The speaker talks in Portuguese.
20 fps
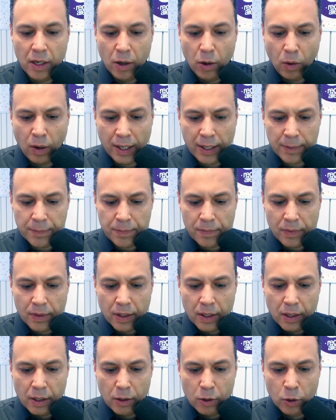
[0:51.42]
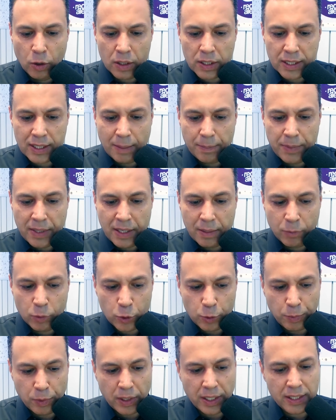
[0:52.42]
Ora, nós
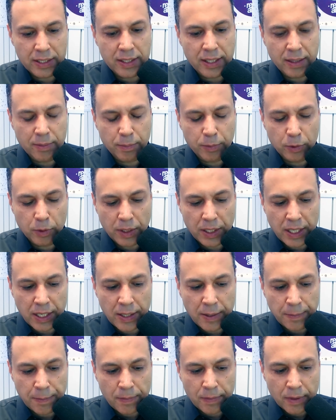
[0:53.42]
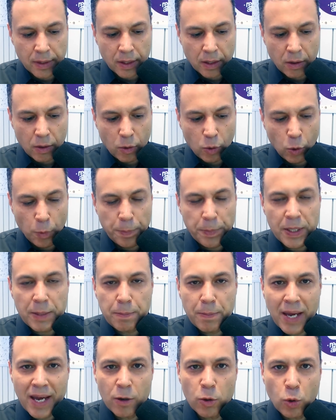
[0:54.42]
sabemos, por exemplo, que o
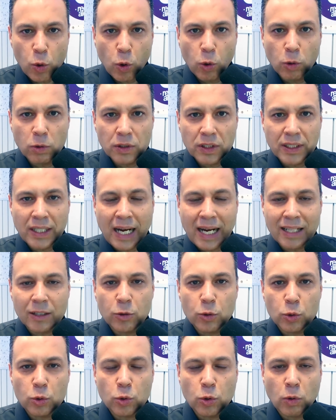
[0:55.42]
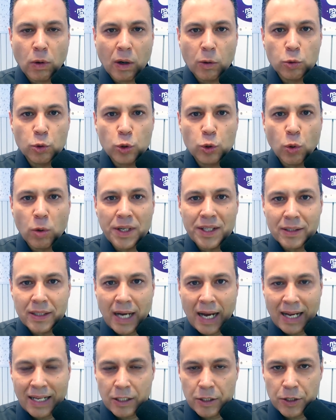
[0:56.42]
primeiro contato com a
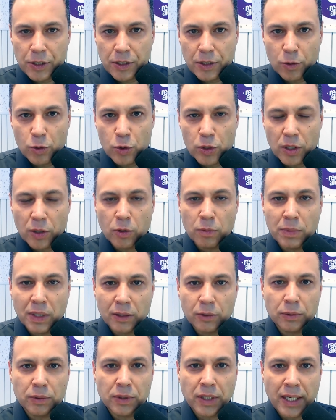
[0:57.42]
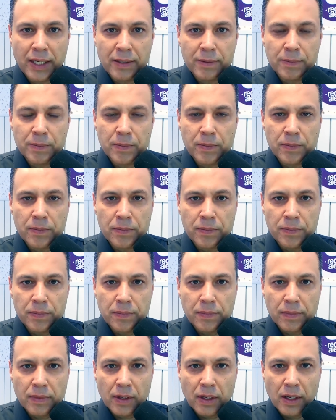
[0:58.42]
autoridade que o ser humano tem
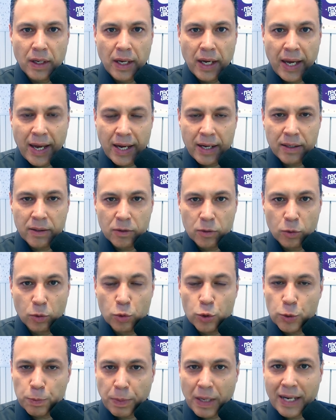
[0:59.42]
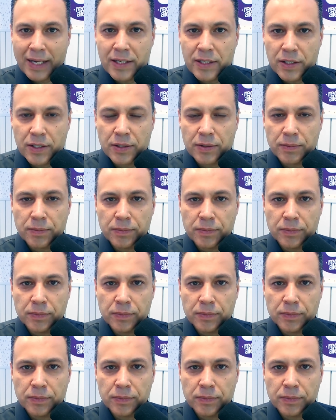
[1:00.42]
é com os pais.